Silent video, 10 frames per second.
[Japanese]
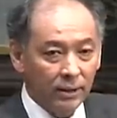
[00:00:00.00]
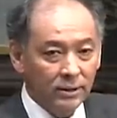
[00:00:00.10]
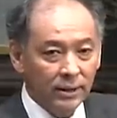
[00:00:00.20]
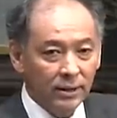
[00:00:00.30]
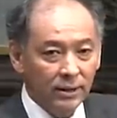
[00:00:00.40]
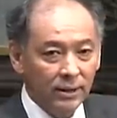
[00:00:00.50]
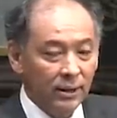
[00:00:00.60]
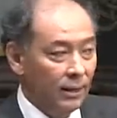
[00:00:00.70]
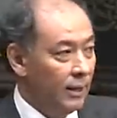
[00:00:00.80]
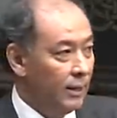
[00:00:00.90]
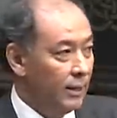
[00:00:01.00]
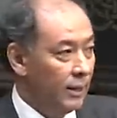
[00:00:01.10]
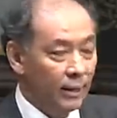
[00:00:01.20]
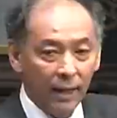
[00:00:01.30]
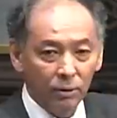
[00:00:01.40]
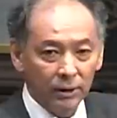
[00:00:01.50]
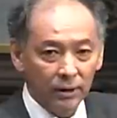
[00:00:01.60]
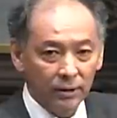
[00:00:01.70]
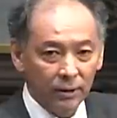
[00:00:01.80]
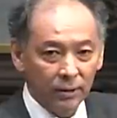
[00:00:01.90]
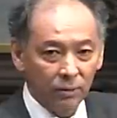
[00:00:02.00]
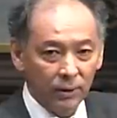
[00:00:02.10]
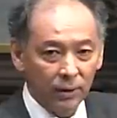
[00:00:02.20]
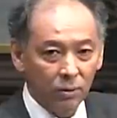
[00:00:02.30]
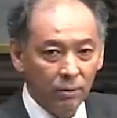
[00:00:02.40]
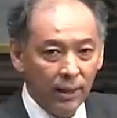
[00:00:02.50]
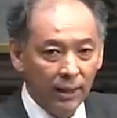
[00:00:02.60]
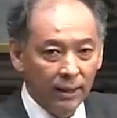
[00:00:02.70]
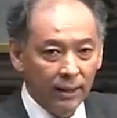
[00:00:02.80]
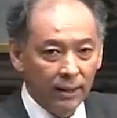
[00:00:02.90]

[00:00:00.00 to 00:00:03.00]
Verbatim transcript: 完全に解放されているかどうかここは